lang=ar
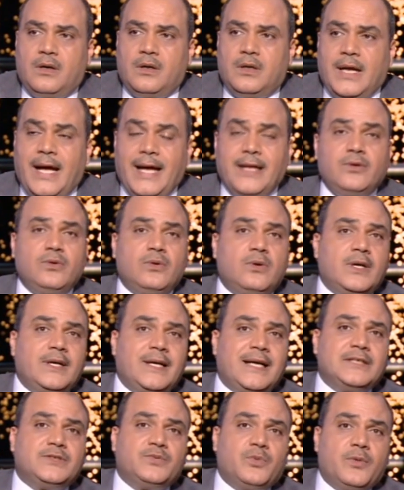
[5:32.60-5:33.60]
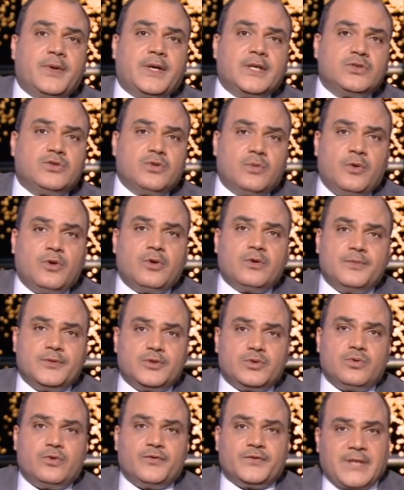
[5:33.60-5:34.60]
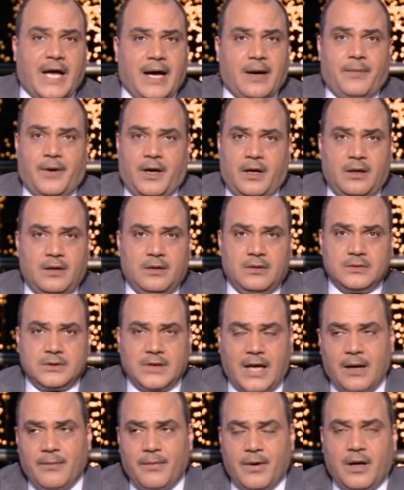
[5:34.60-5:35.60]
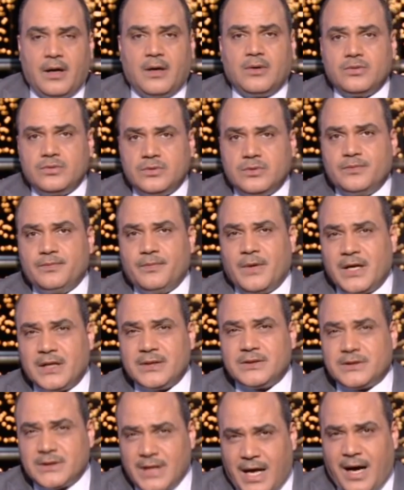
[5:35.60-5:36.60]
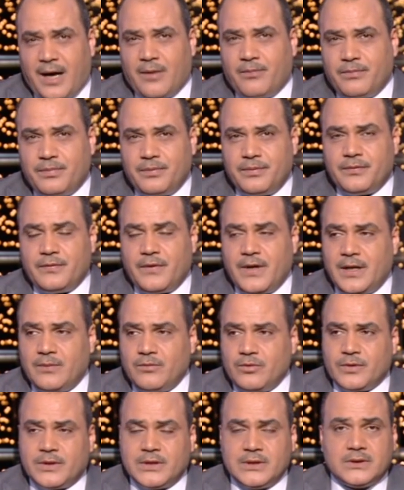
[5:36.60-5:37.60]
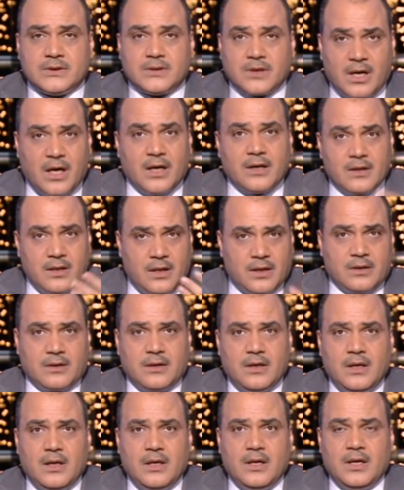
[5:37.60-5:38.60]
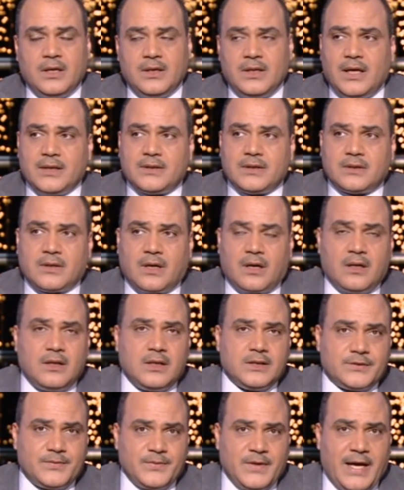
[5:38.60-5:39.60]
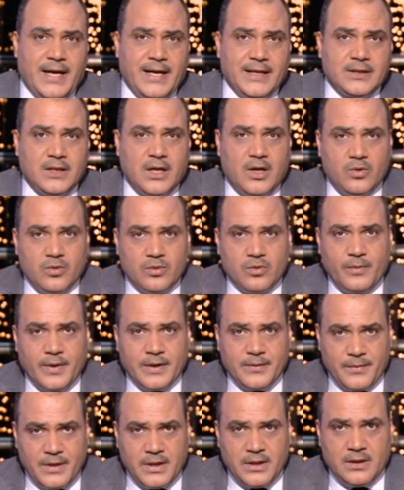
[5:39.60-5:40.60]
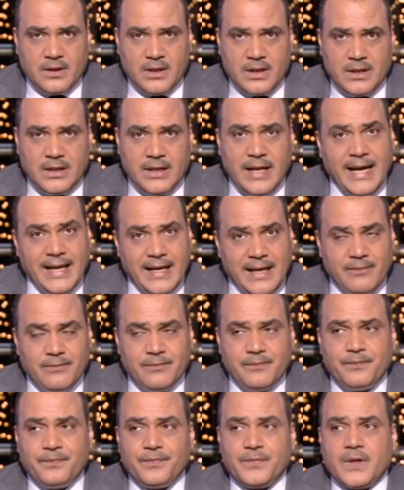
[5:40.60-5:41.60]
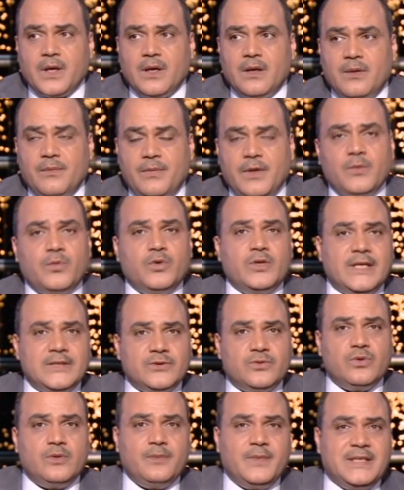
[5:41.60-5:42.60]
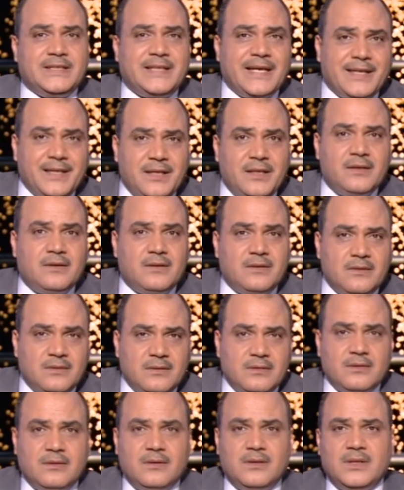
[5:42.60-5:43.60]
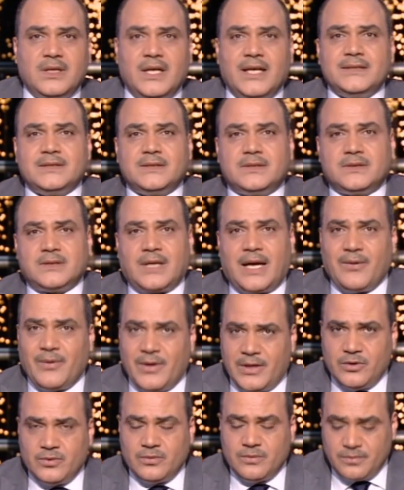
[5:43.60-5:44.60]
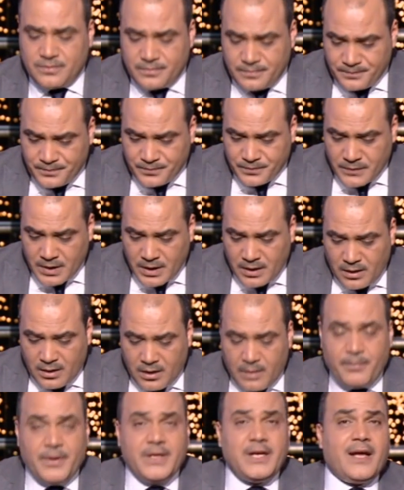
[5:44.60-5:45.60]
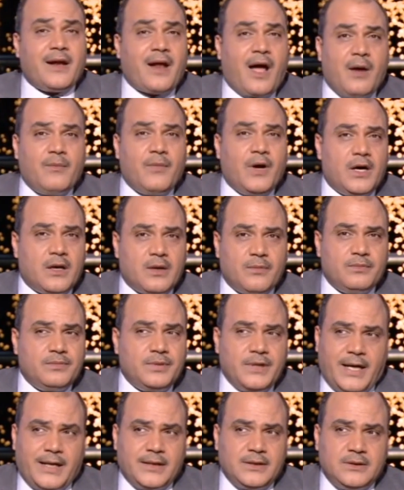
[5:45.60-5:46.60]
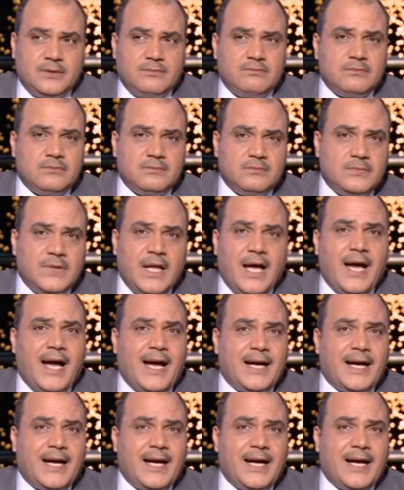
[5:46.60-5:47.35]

لانه الناس ممكن تمر بظروف صعبه صعبه ومرض صعب فممكن تقرر انها تتخلص من حياتها هروبا من الالم بيبقوا الناس دول محتاجين الناس حواليهم ربنا يرحمها يا رب يعني لا